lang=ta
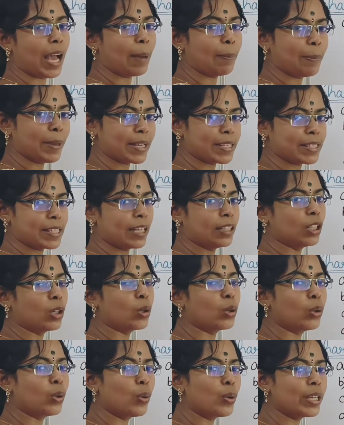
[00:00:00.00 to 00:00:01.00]
அப்பெக்ஸ் அந்த
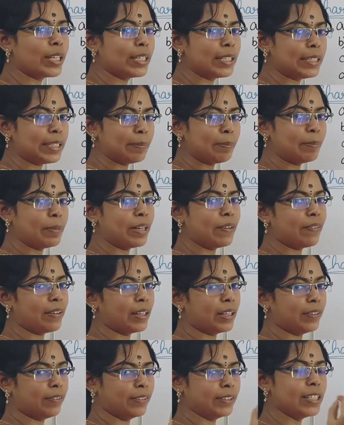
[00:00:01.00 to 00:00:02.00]
க்ரோயிங் டிப்பில்
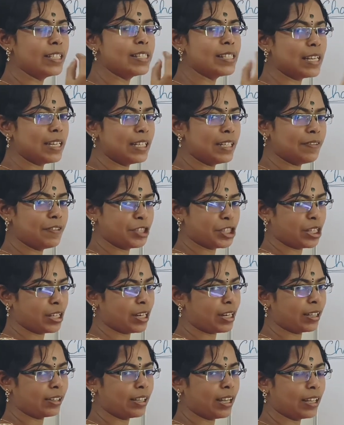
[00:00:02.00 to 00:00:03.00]
வந்து செல் டிவிஷன்
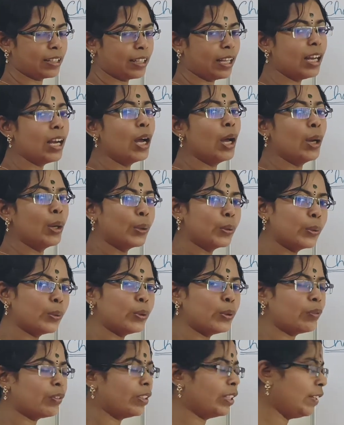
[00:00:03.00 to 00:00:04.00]
நடந்தால் தான்
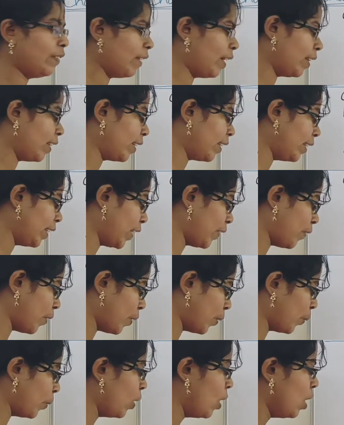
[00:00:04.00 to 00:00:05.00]
ரூட் வந்து வளர்ந்துக்கிட்டே
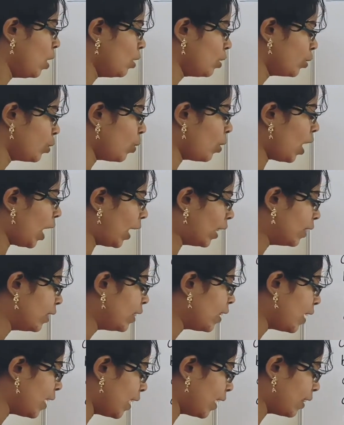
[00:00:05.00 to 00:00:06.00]
வரும் ஸோ
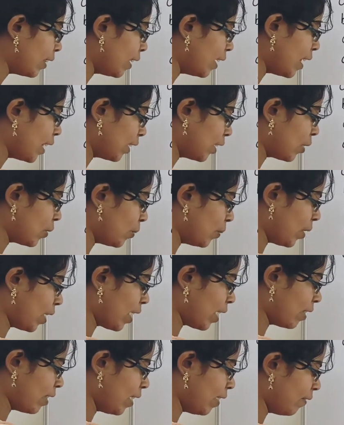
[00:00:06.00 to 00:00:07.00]
அந்த இடத்துல
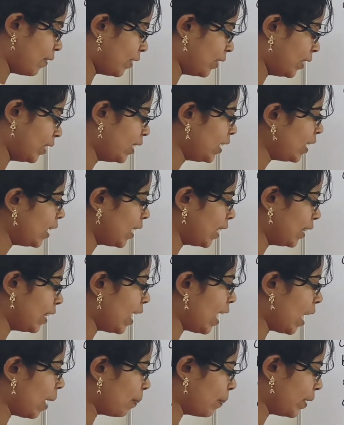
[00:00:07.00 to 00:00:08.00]
இருக்கக்கூடியதான் வந்து
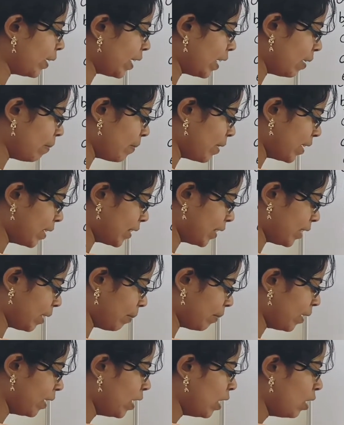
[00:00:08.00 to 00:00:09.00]
இந்த அப்பிக்கல்
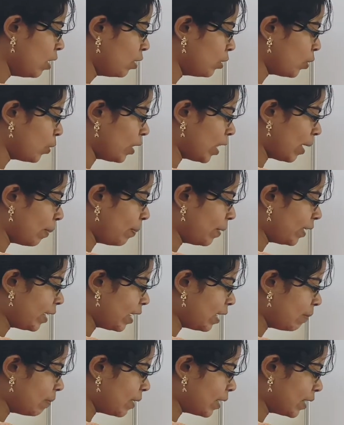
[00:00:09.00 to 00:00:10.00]
மெரிஸ்டம் ஸோ இந்த
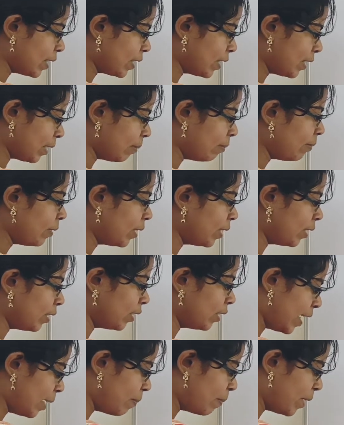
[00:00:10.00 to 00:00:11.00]
அப்பிக்கல் மெரிஸ்டம்
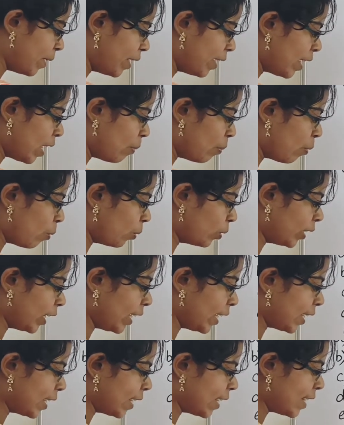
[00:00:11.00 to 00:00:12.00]
இட் பிரிங் அபவுட் த
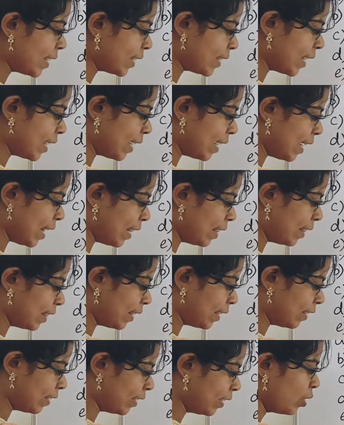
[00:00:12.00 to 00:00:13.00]
இன்க்ரீஸ் இன்
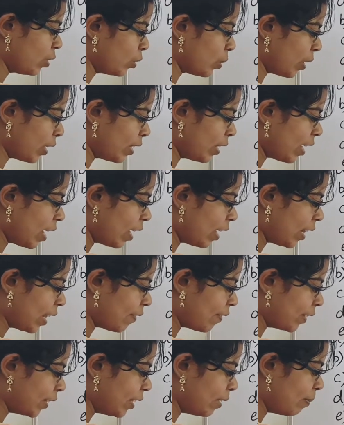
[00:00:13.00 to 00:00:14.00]
லென்த் ஸோ இதனால
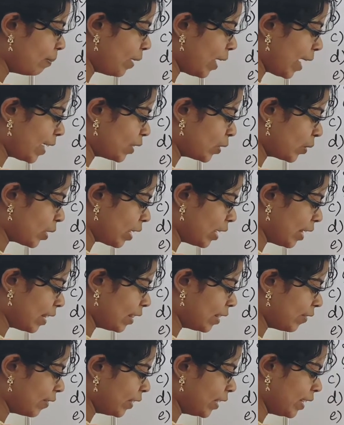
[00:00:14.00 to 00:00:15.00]
தான் வந்து பிளான்ட்டோட
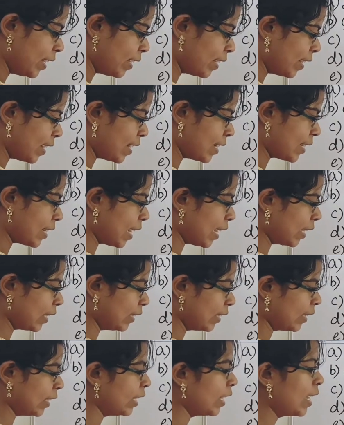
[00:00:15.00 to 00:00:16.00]
லென்த் வந்து இன்க்ரீஸ்
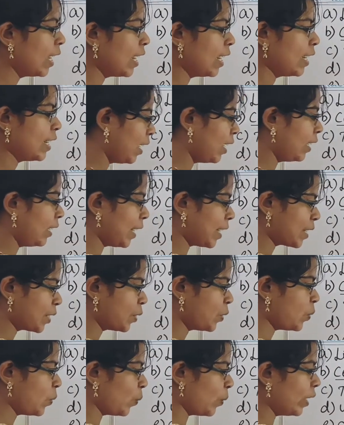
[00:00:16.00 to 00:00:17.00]
ஆகுது
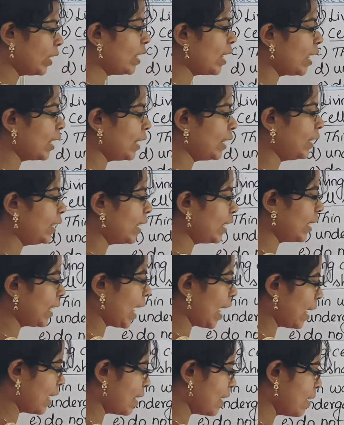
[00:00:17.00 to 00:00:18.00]
Next one,
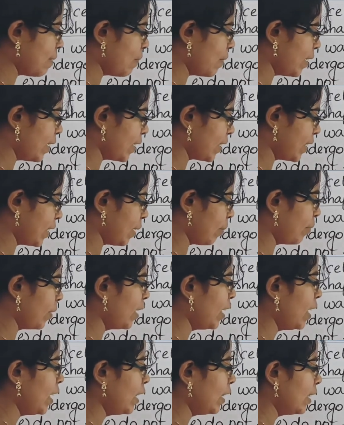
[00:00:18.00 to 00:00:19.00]
intercalary meristem.
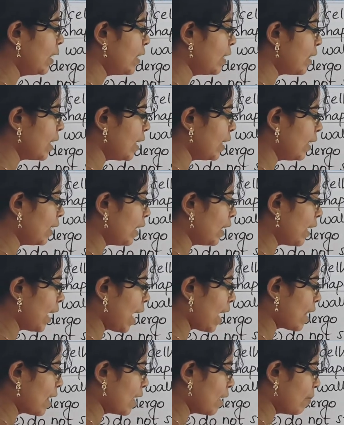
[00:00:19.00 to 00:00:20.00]
This
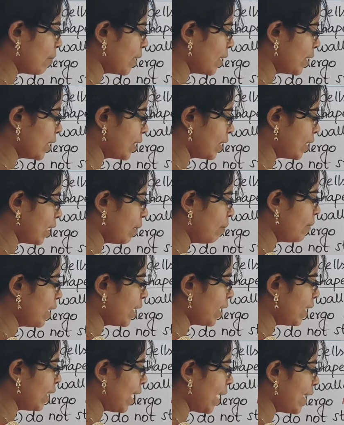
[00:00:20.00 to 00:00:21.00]
intercalary மெரிஸ்டம்
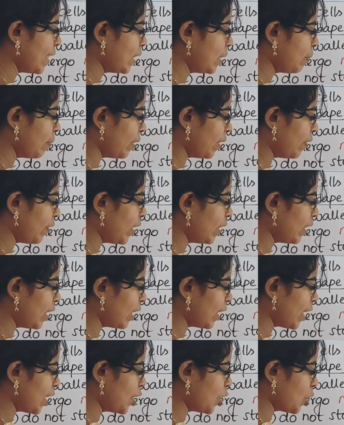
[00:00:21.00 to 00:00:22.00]
இட் லைஸ் between த
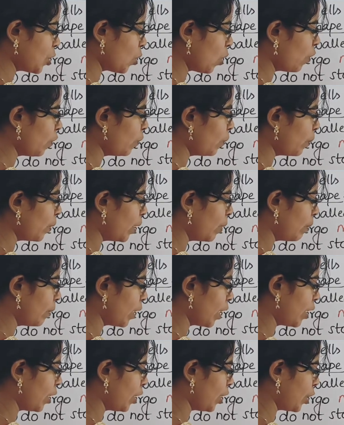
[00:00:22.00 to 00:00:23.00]
ரீஜன் ஆஃப்
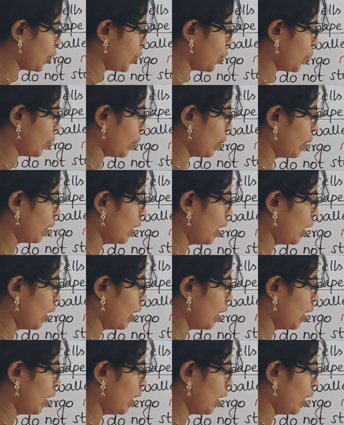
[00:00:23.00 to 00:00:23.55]
permanent டிஷ்யூ